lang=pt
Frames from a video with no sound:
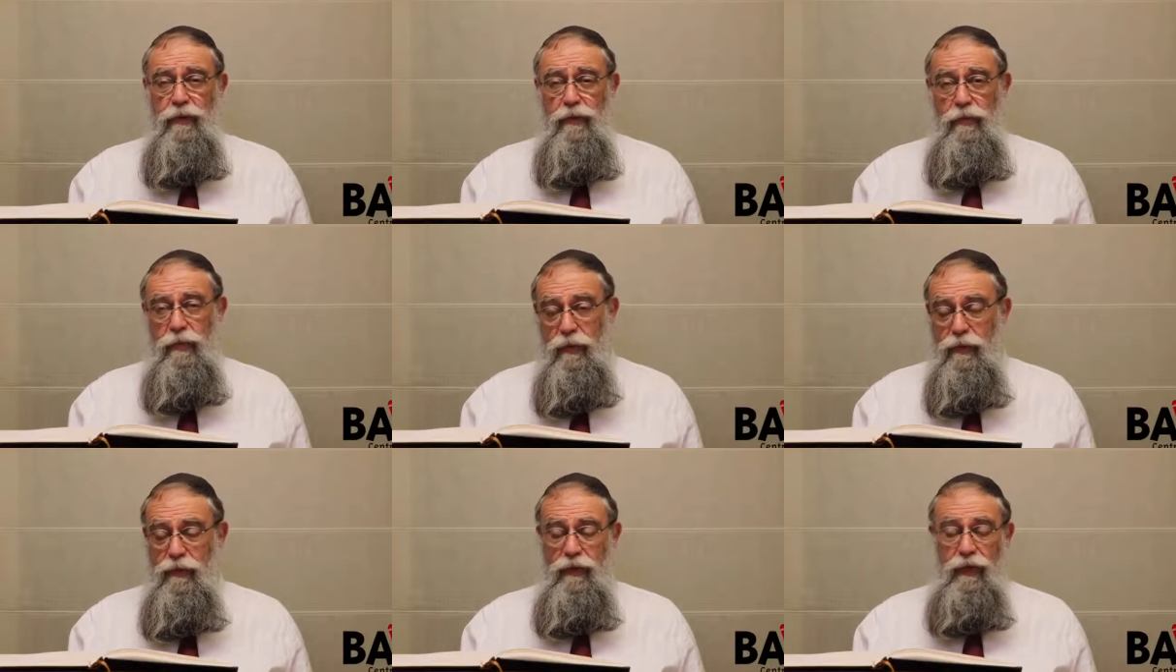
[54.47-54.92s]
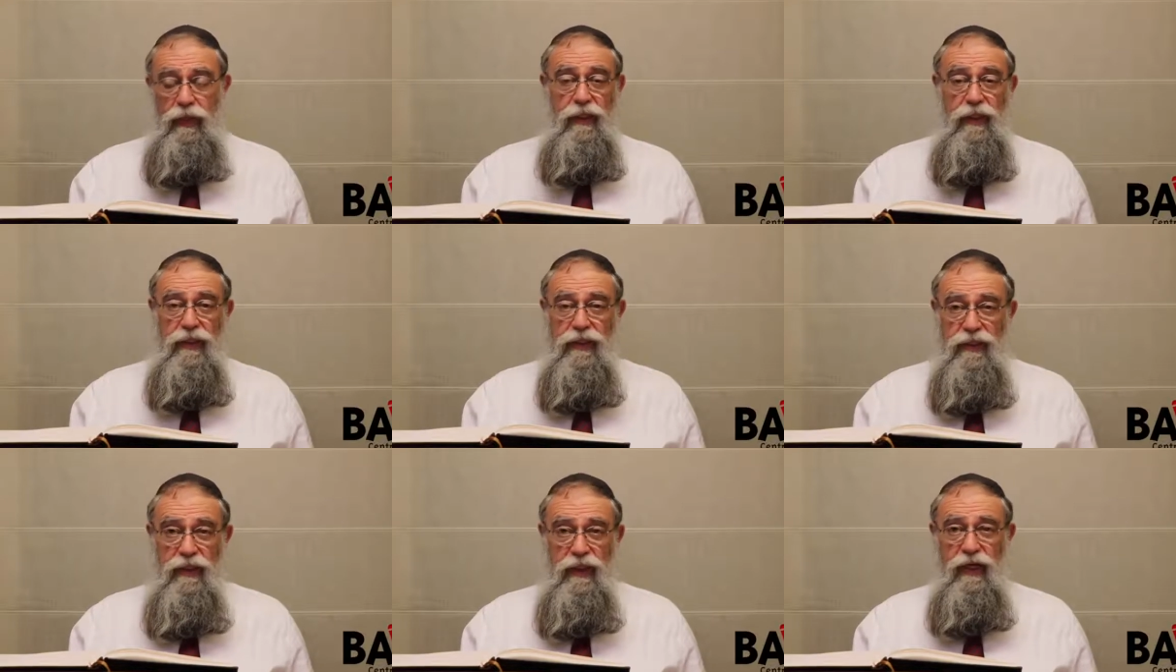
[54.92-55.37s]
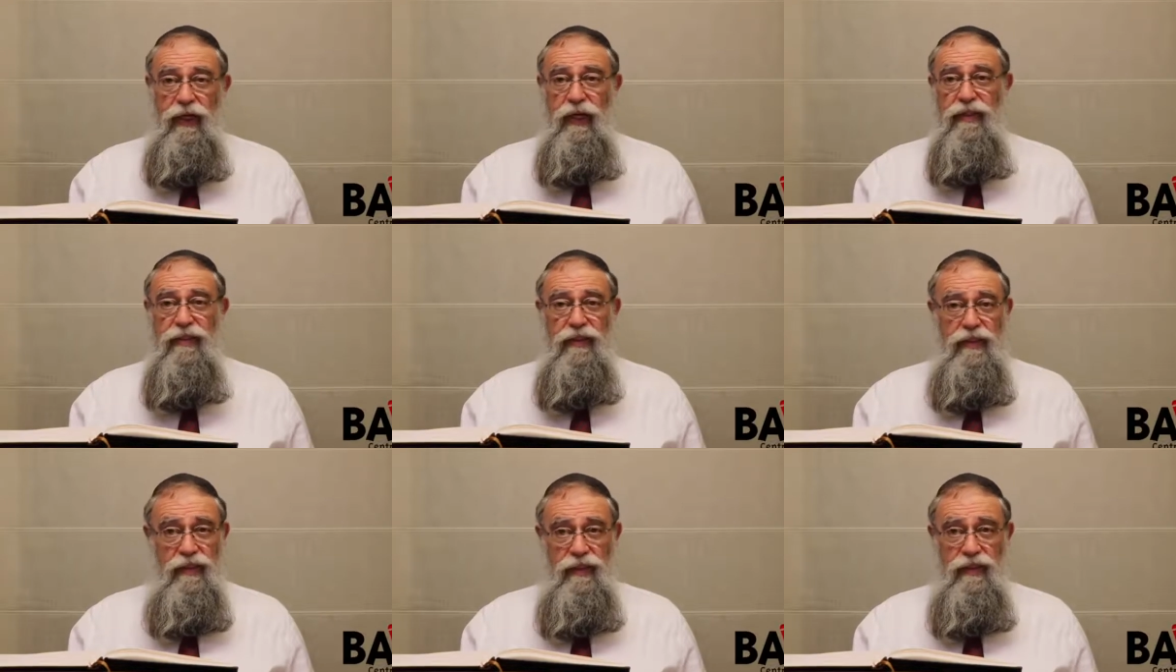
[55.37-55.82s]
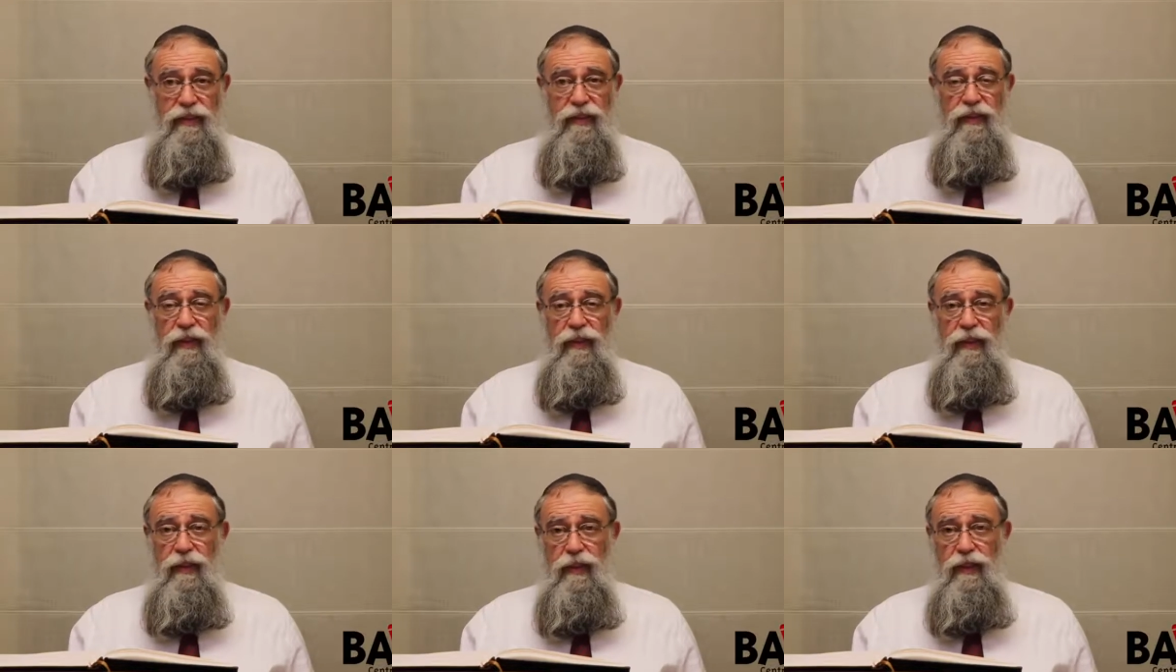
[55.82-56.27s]
mundanas,
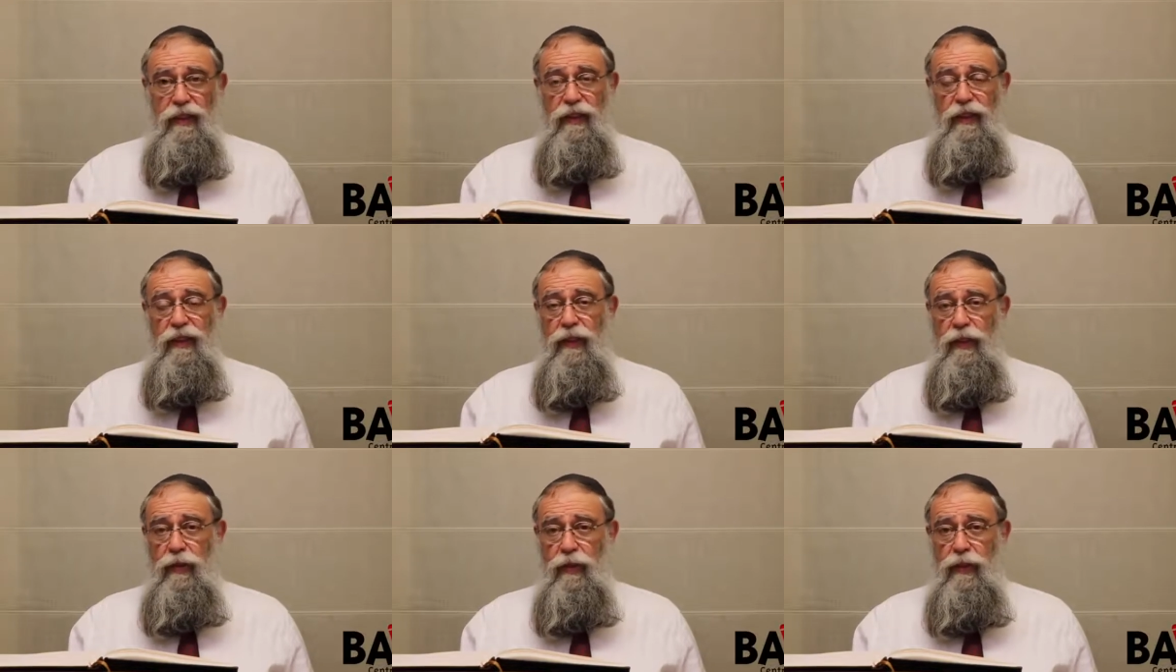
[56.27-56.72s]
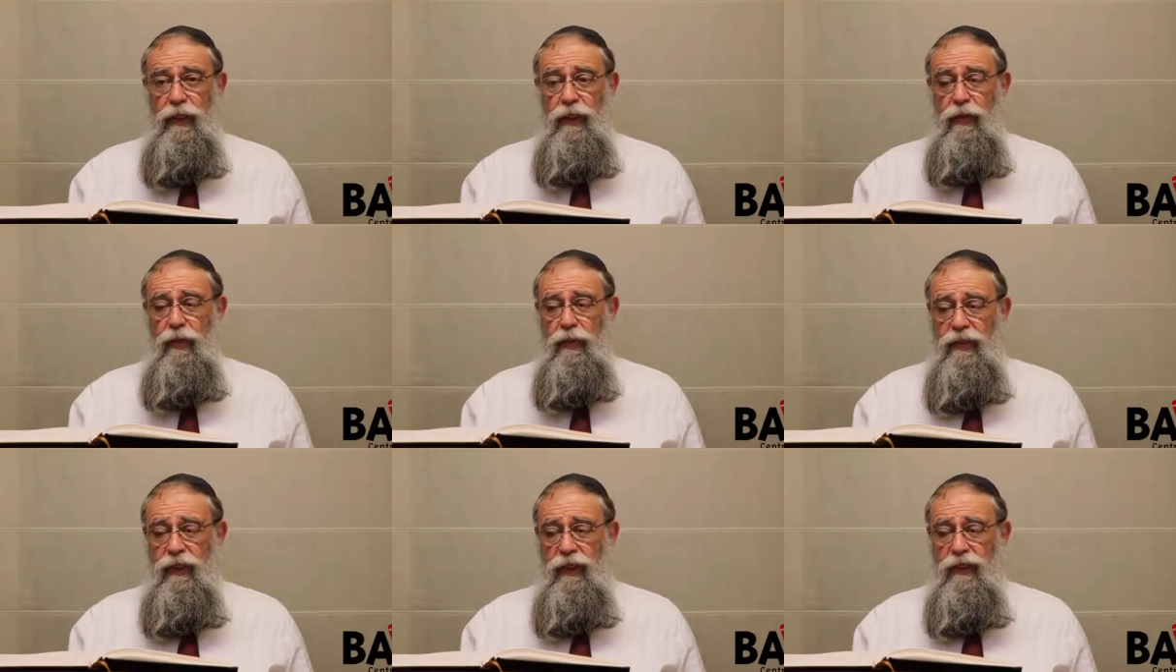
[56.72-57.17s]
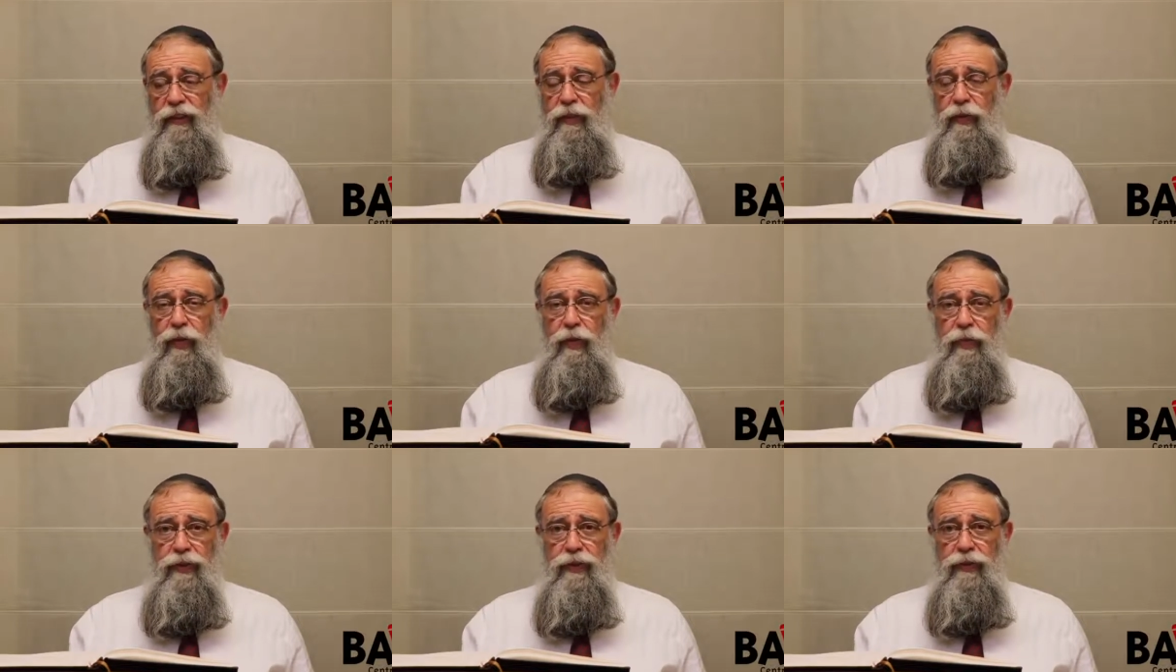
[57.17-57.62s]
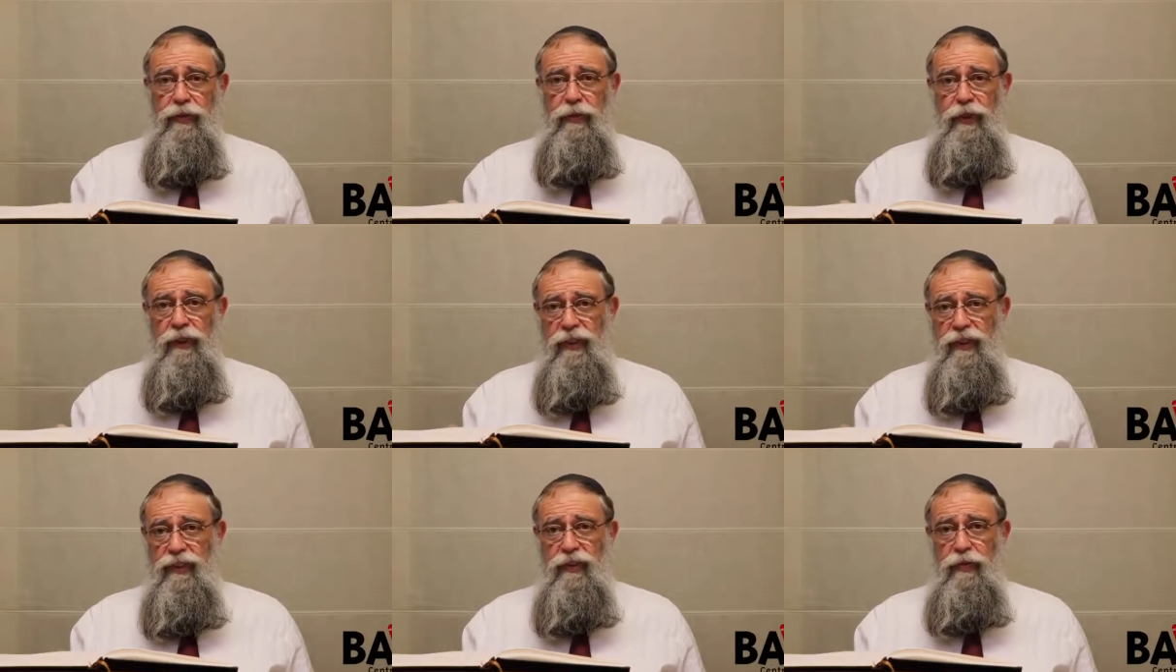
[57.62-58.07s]
terrestres, daquilo que acontece com a
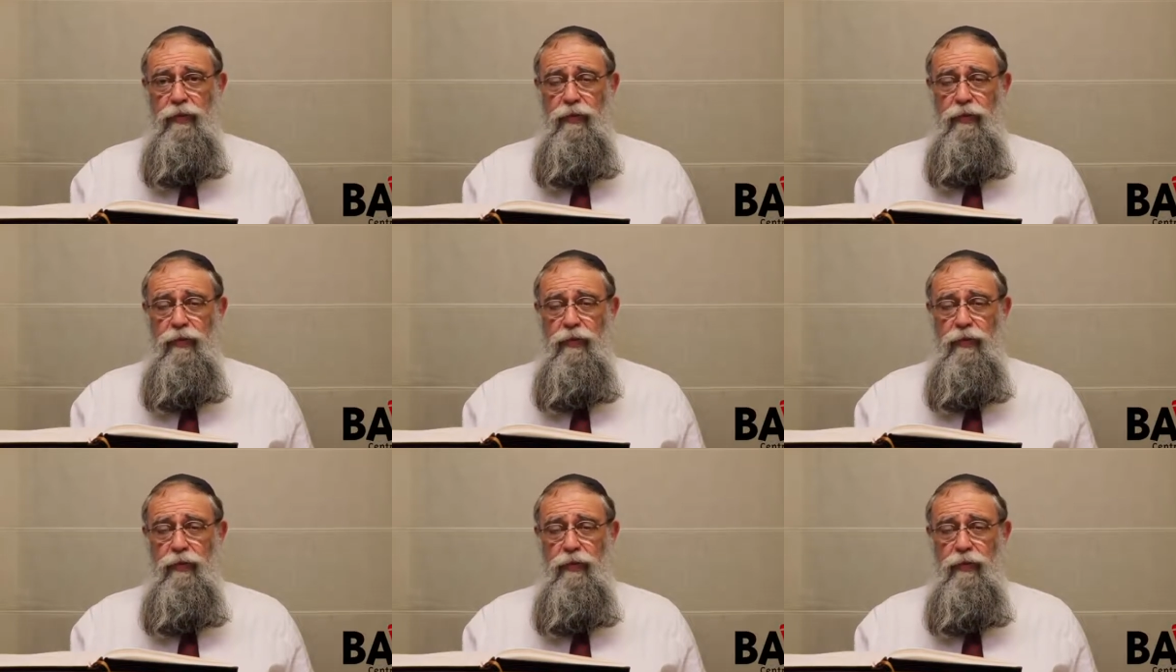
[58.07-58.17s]
pessoa nesse